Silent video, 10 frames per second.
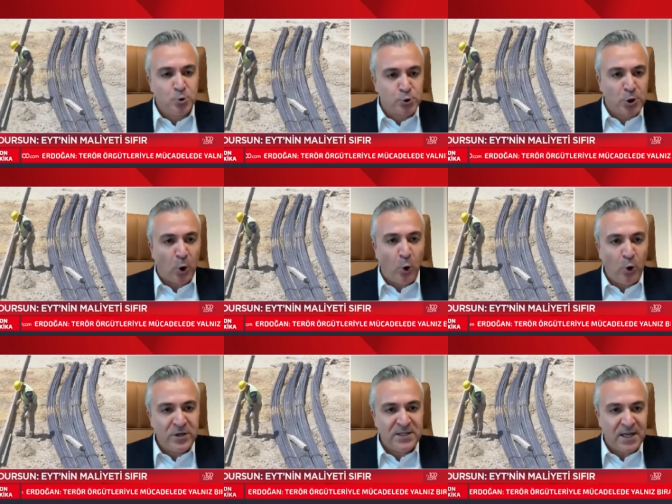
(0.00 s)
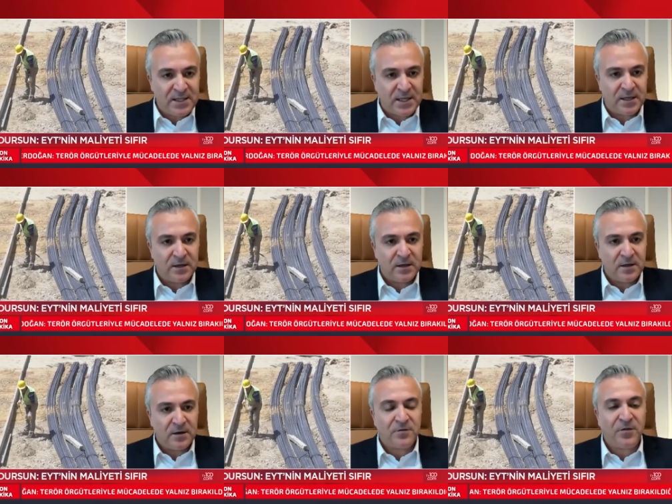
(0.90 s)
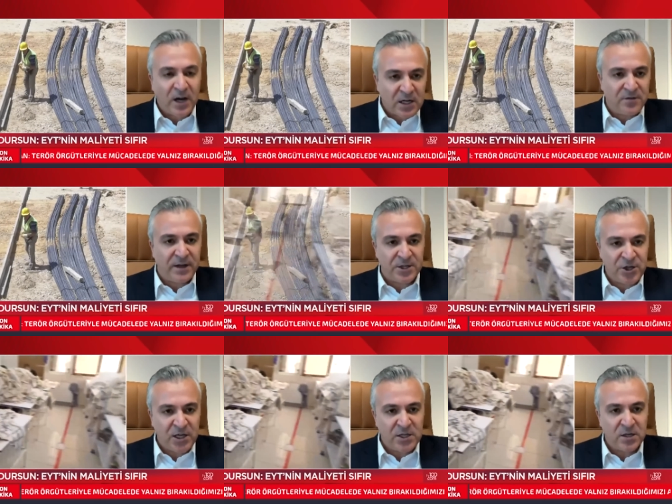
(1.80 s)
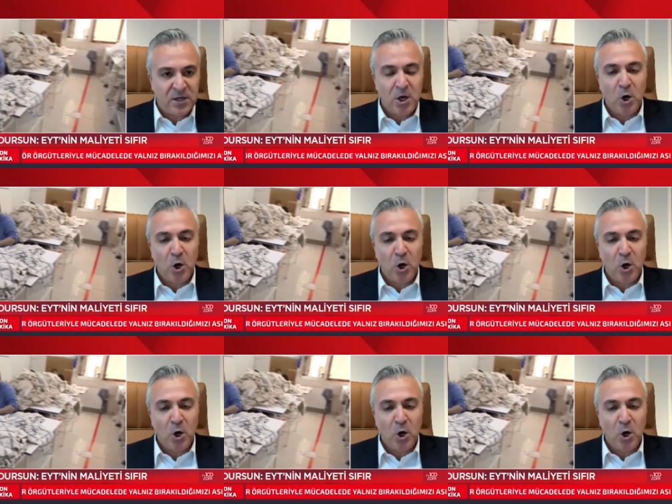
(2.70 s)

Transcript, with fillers: %17 fark verecek